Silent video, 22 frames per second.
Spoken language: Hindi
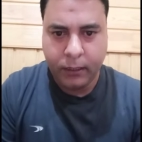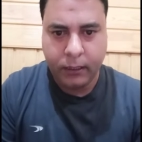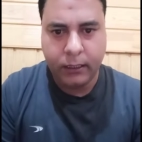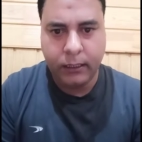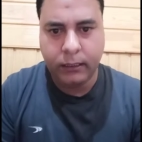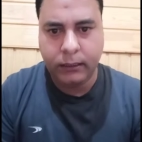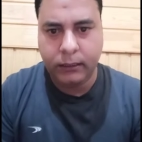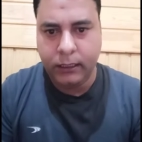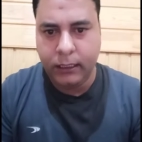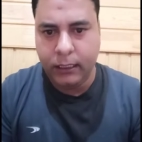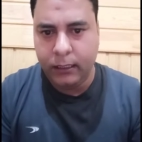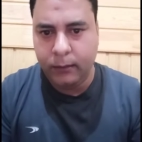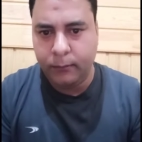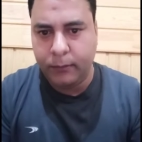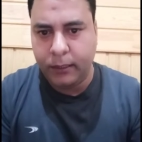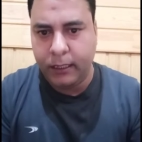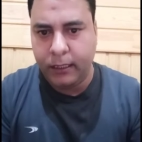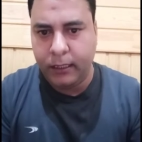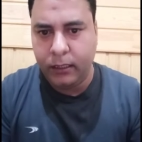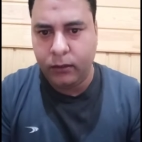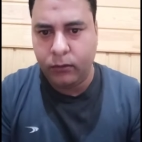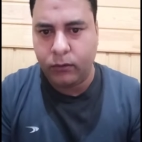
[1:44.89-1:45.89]
कि तीन
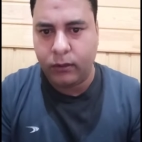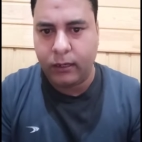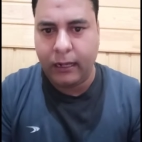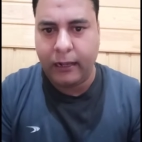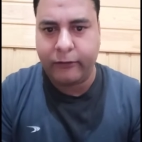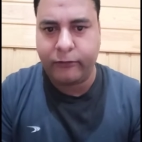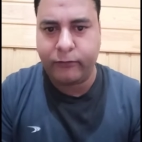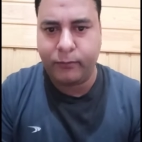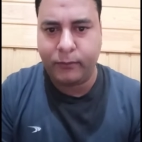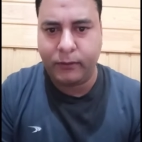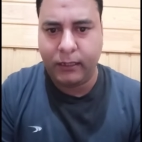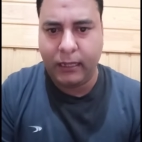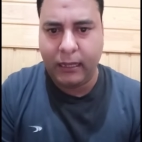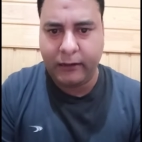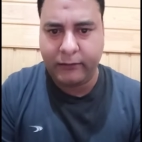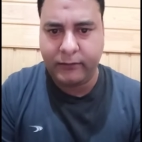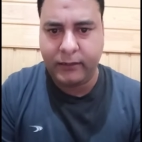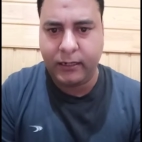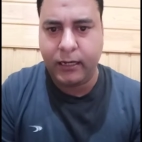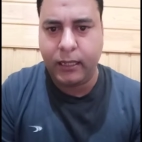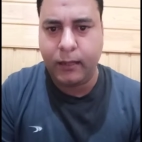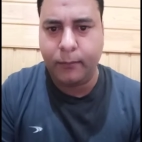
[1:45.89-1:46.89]
महीने और
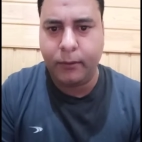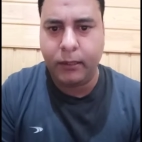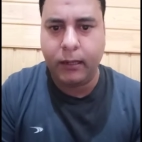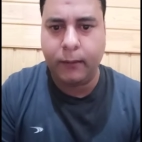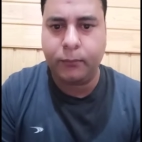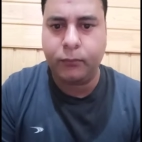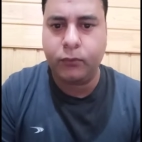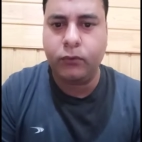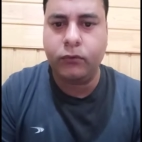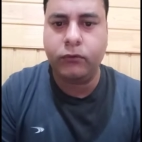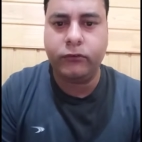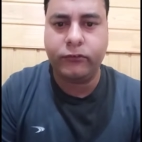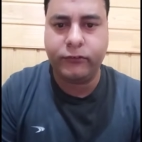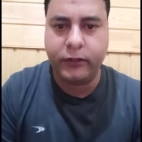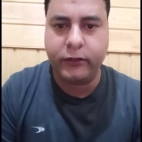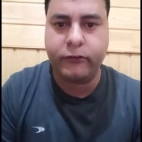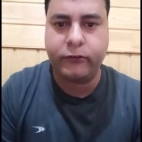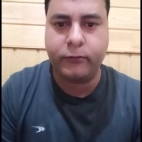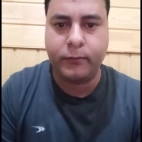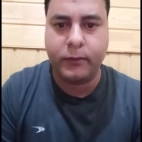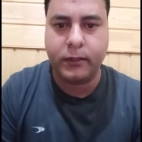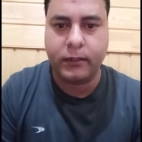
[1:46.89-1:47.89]
एक्सटेंडेबल अप टू
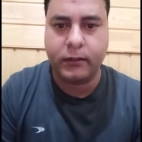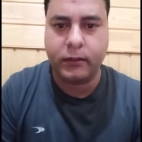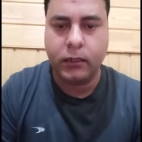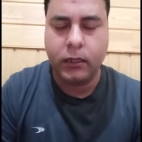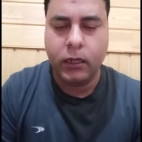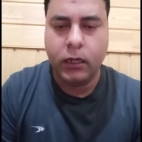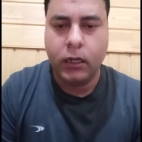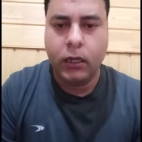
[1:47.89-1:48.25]
सिक्स मंथ